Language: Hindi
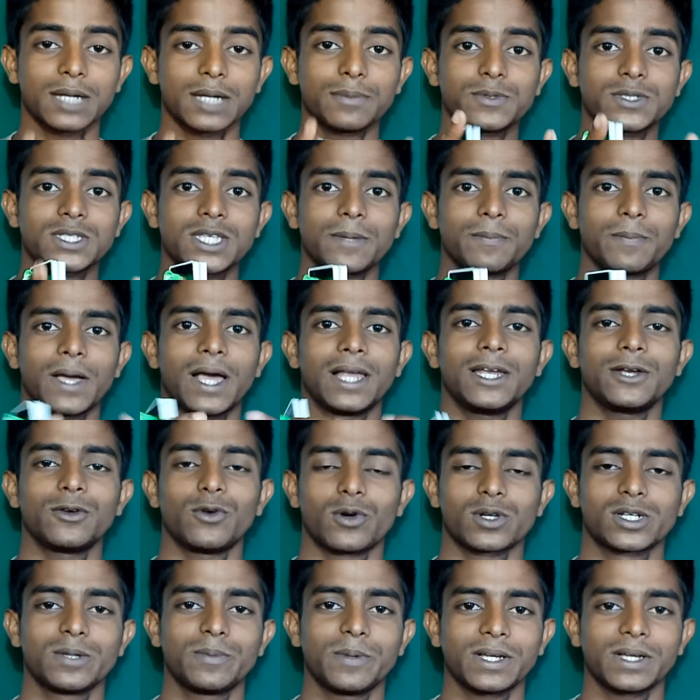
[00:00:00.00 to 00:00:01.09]
सबसे पहले
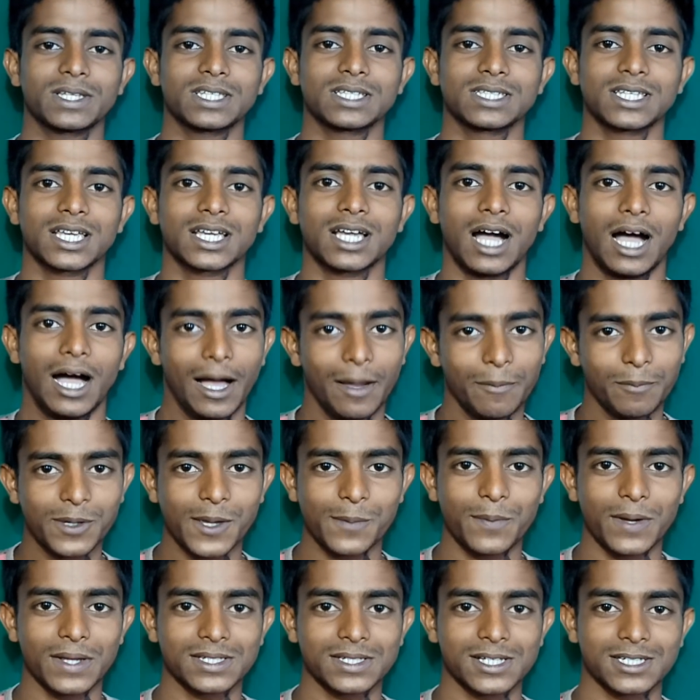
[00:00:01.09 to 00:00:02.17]
नोटिफिकेशन जाएगा
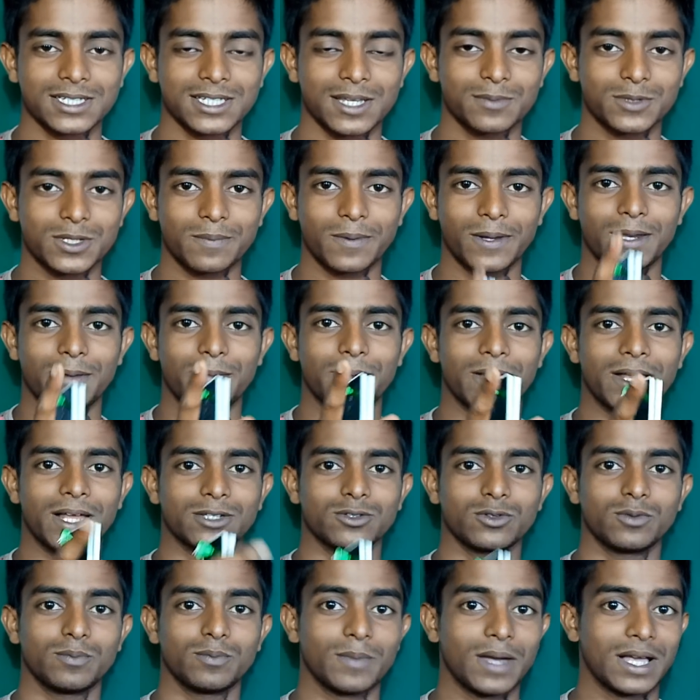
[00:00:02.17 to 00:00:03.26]
आपके पास सबसे पहले
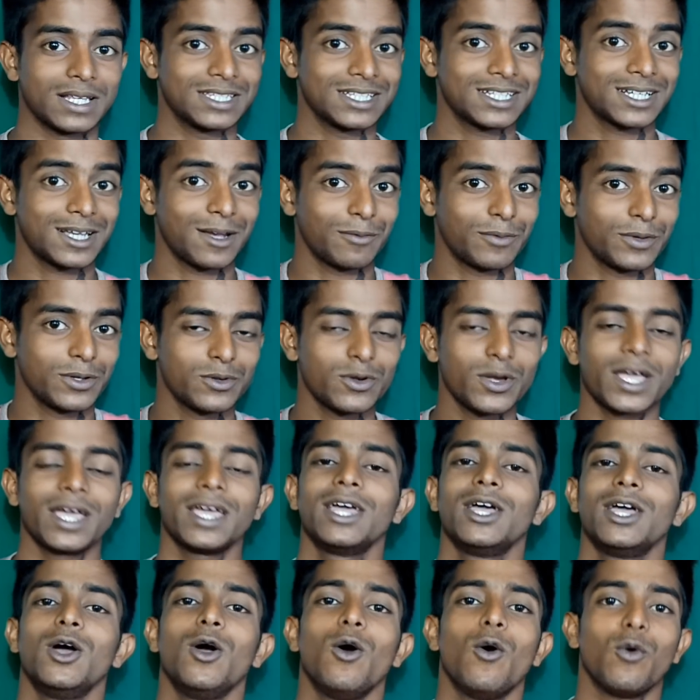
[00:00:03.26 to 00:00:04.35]
मेरा जो मैजिक का वीडियो
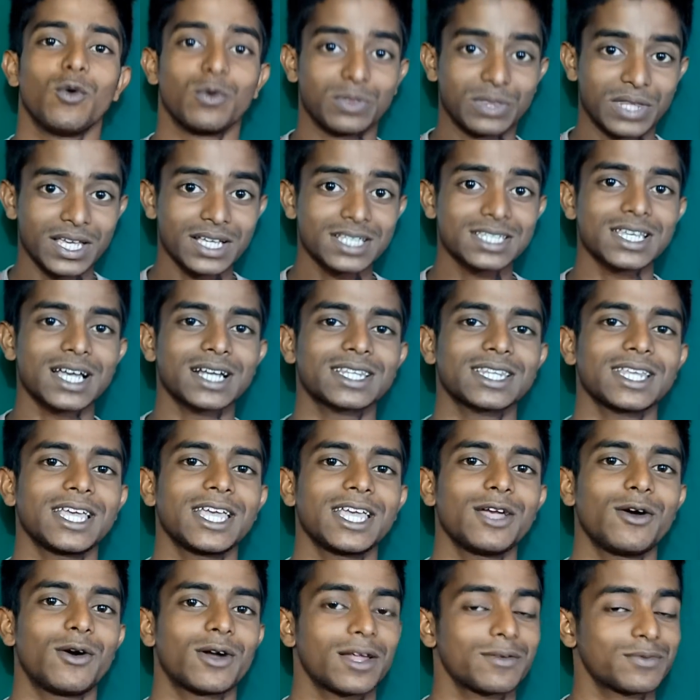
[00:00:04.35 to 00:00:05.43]
है वो देख
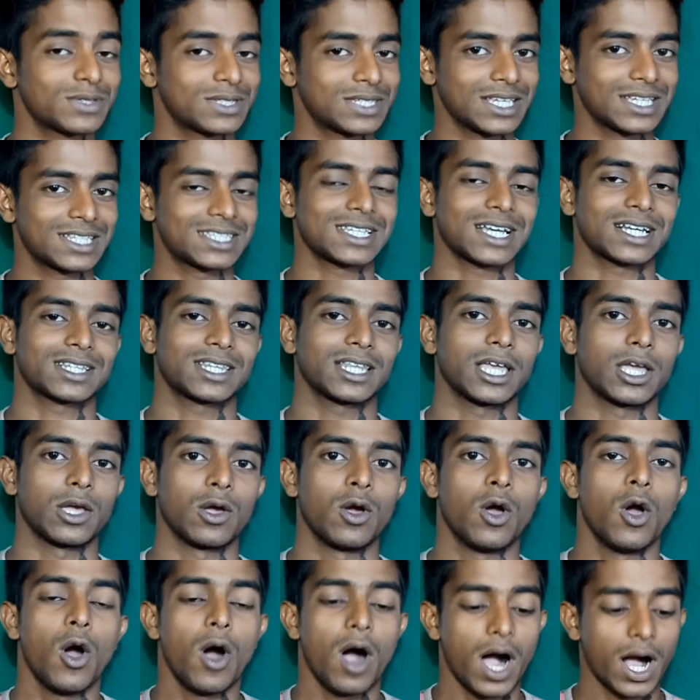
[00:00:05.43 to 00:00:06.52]
सकते हैं और आप सीख सकते
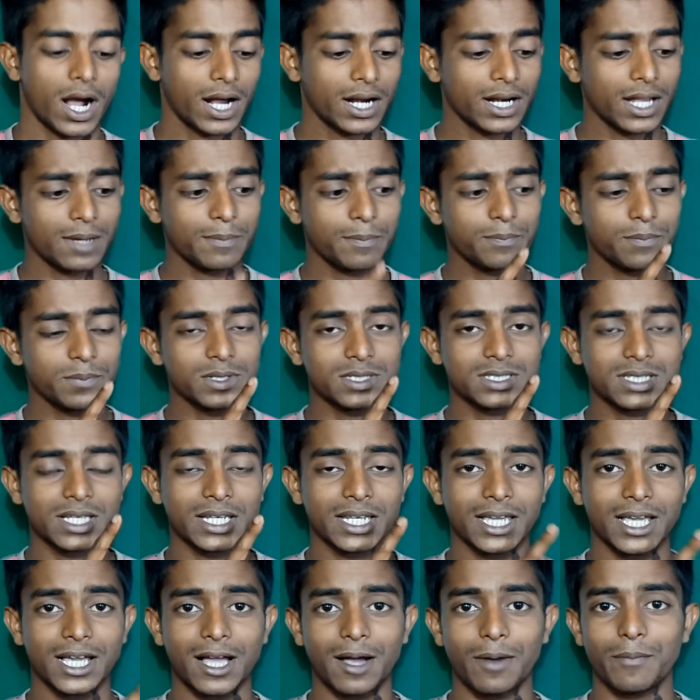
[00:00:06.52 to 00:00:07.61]
हैं अगर आप इस
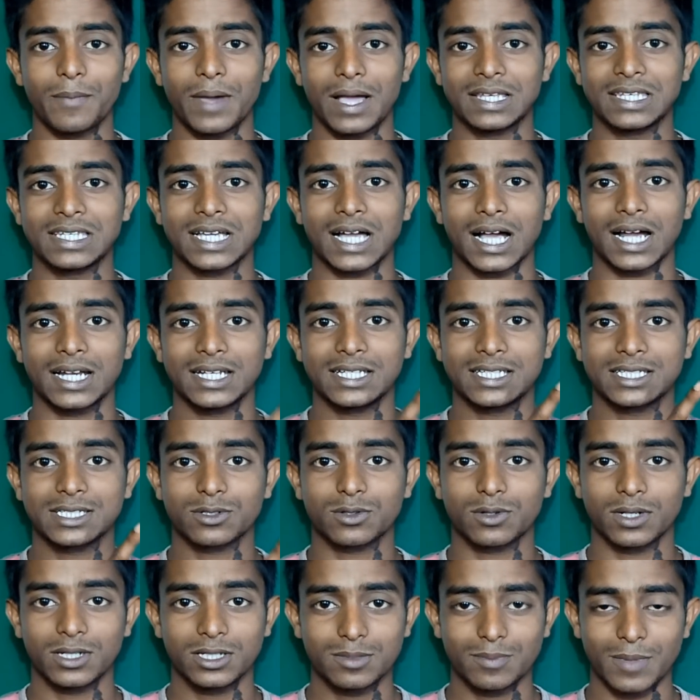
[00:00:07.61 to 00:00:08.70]
तरीके का मैजिक अगर
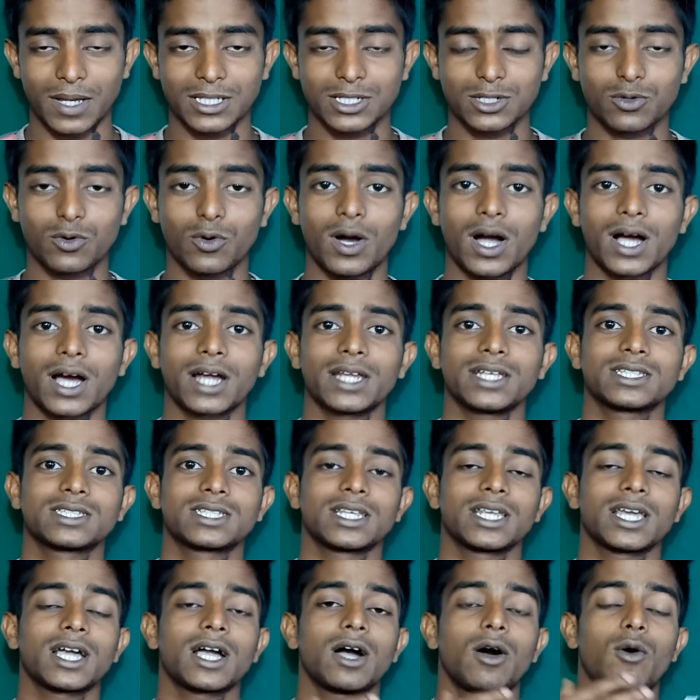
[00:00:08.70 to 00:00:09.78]
इस इस मैजिक को अगर
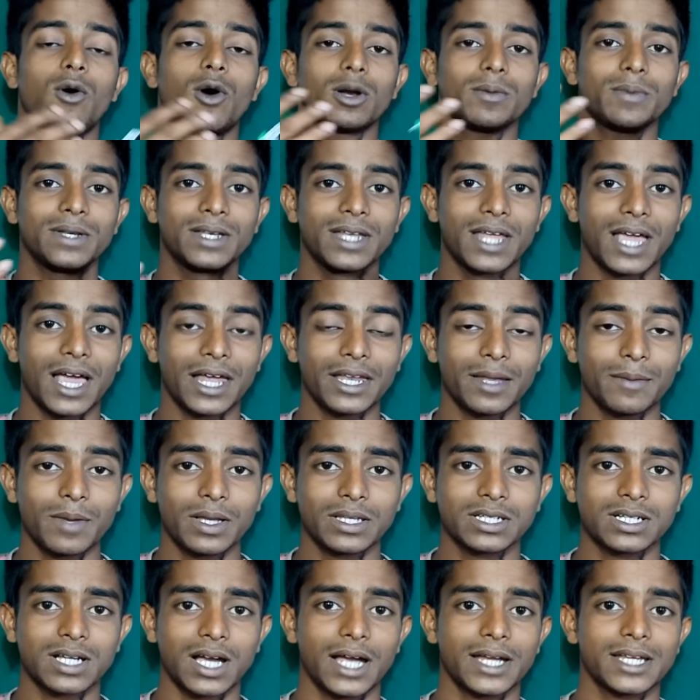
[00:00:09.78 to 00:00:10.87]
इस तरीके का और भी नया नया
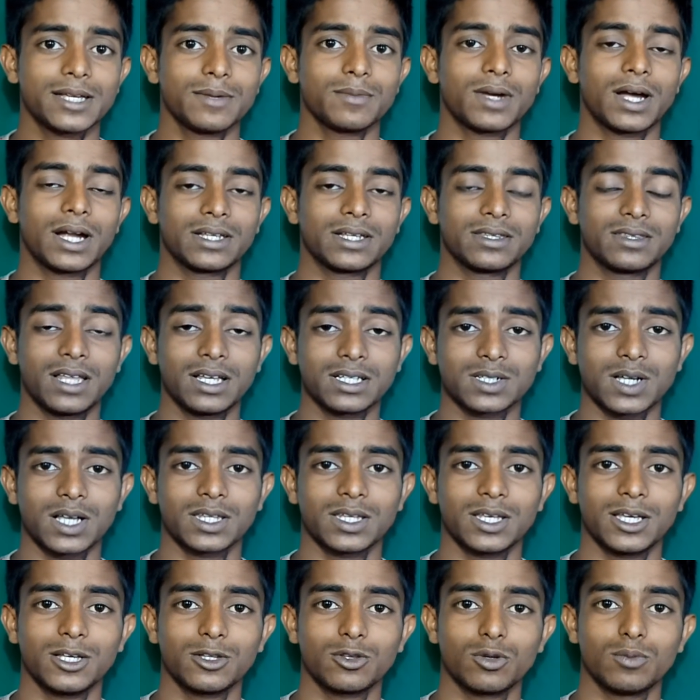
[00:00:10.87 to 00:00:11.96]
मैजिक आइटम खरीदना
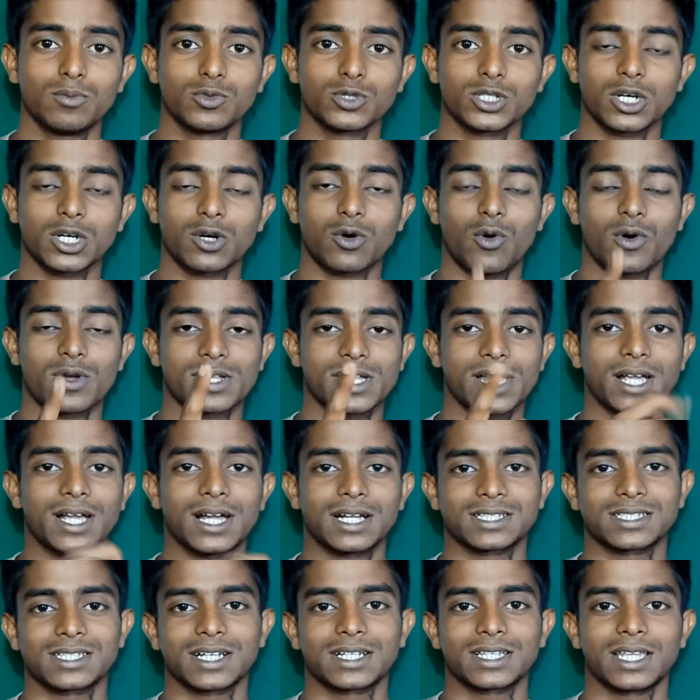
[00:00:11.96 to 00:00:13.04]
चाहते हैं तो मुझे
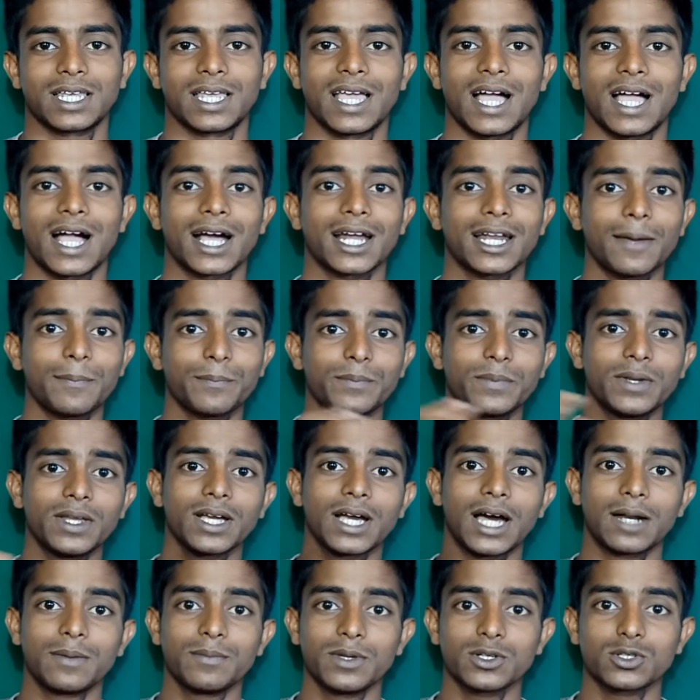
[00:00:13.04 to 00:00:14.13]
कांटेक्ट कर सकते हैं अगर आप
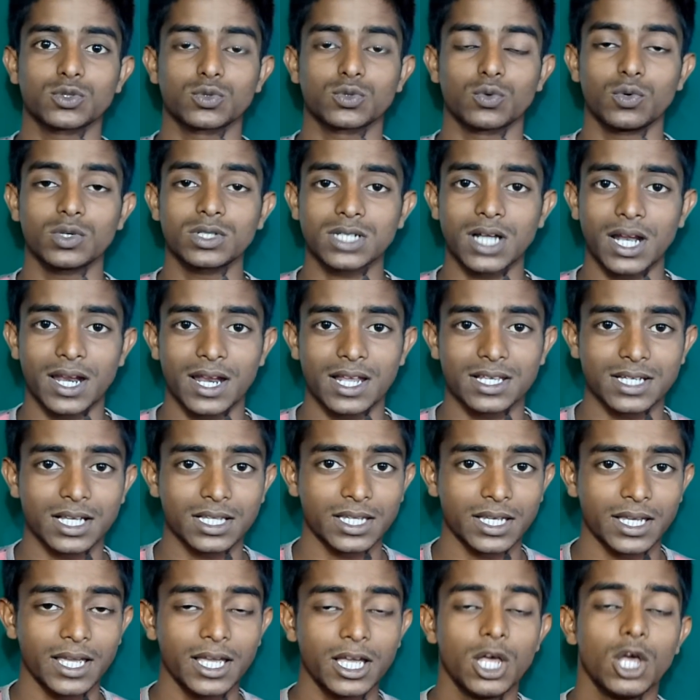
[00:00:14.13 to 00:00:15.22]
अपने घर में सोच कराना
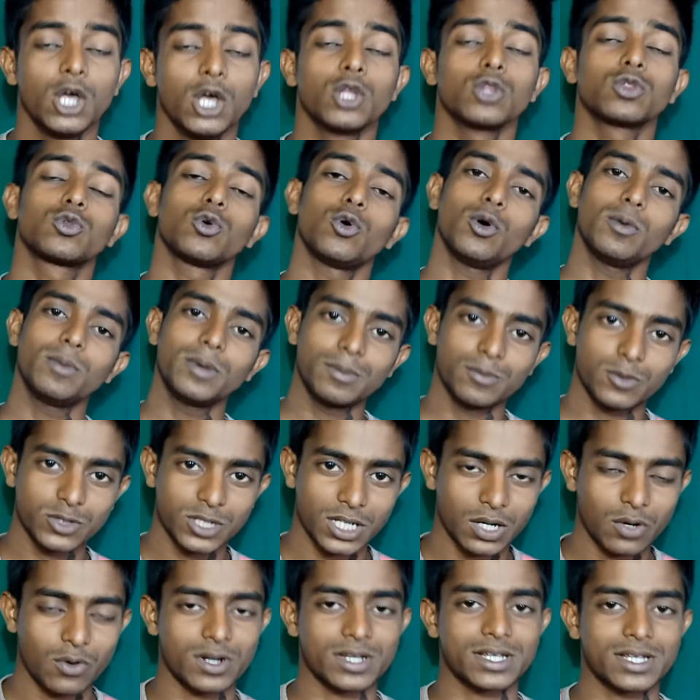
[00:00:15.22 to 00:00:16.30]
चाहते हैं तो भी
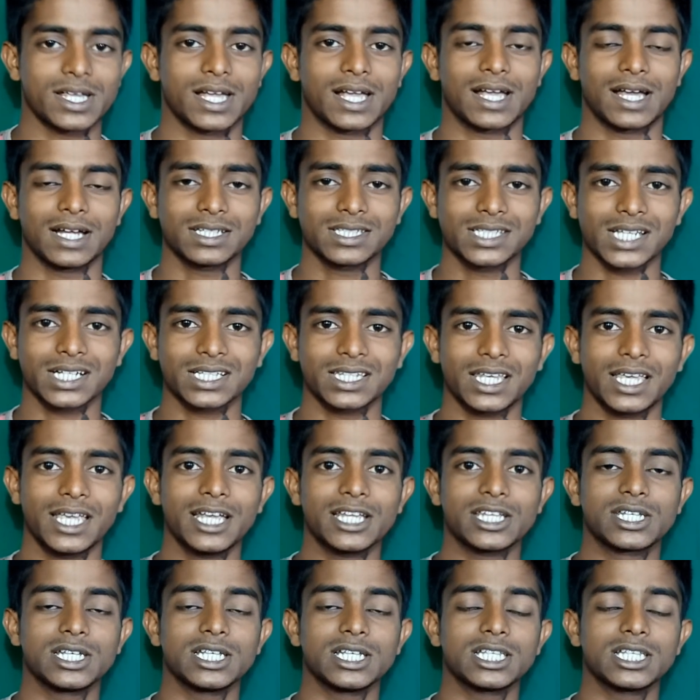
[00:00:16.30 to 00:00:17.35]
मुझे कांटेक्ट कर सकते हैं